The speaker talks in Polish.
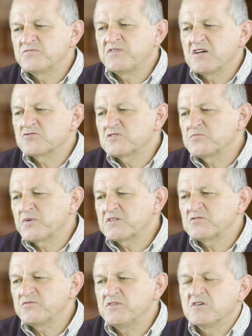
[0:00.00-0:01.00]
większość
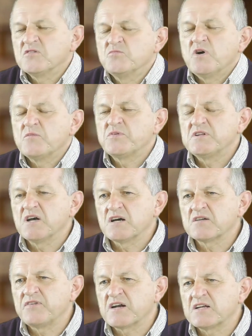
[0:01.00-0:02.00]
pracowników byłaby na
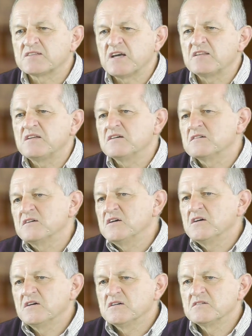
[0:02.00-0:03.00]
kwarantannie,
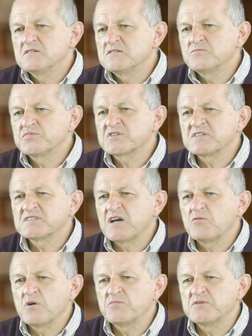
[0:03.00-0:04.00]
e,
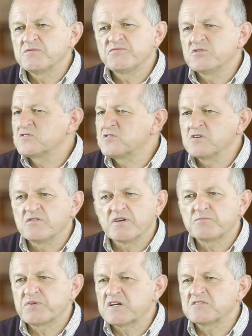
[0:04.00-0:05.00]
przestałaby
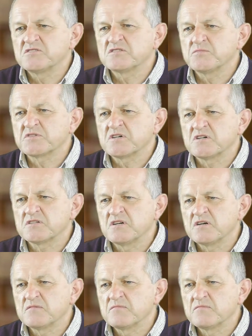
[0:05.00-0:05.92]
funkcjonować praktycznie przechodnia.